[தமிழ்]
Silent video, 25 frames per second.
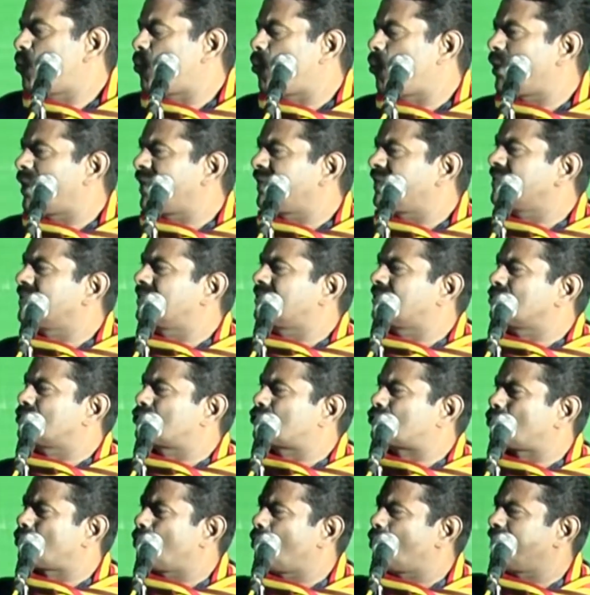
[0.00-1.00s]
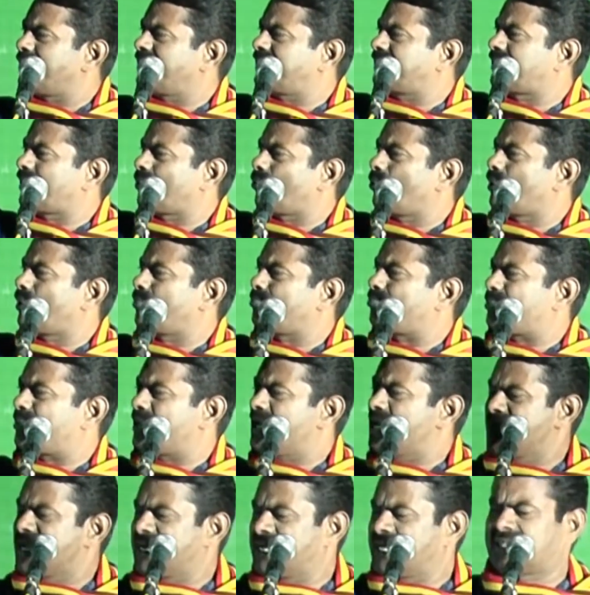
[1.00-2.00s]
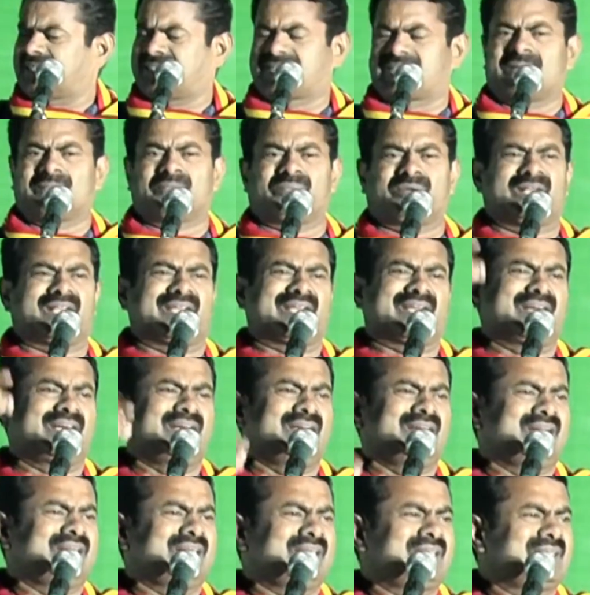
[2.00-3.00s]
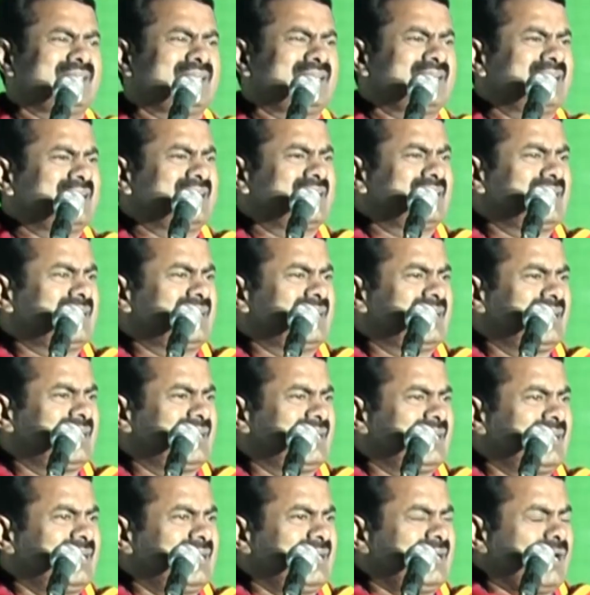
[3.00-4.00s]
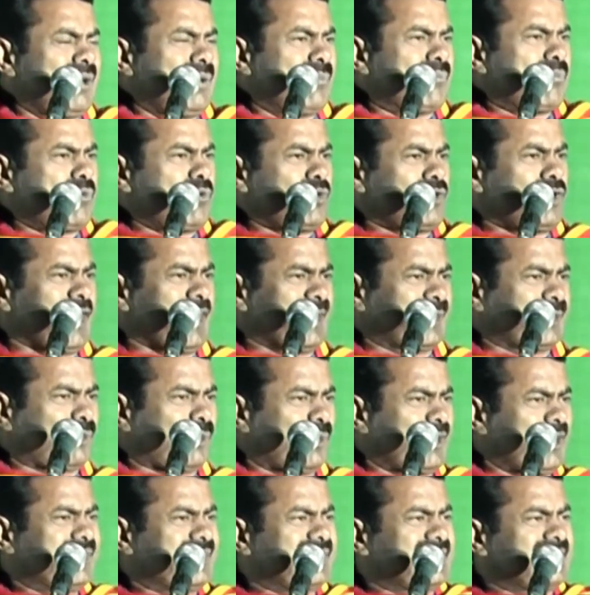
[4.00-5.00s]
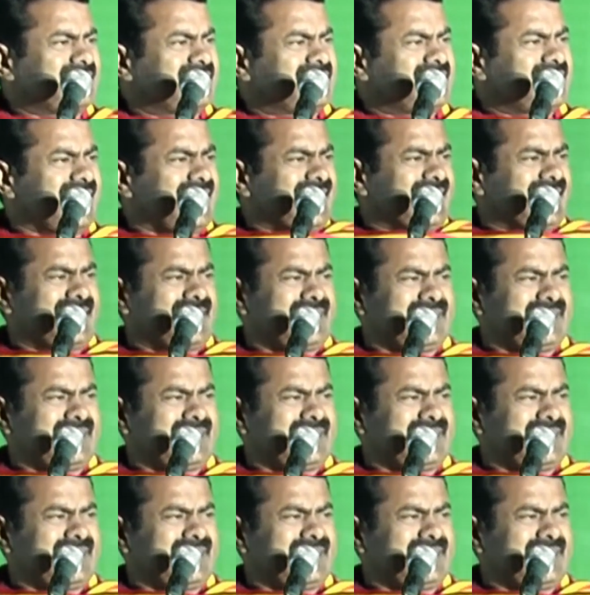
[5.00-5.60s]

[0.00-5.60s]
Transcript: உலகிற்கு சோரிட்ட ஒரு பேரினத்தின் பிள்ளைகள் முல்லை கொடிக்கு தேரை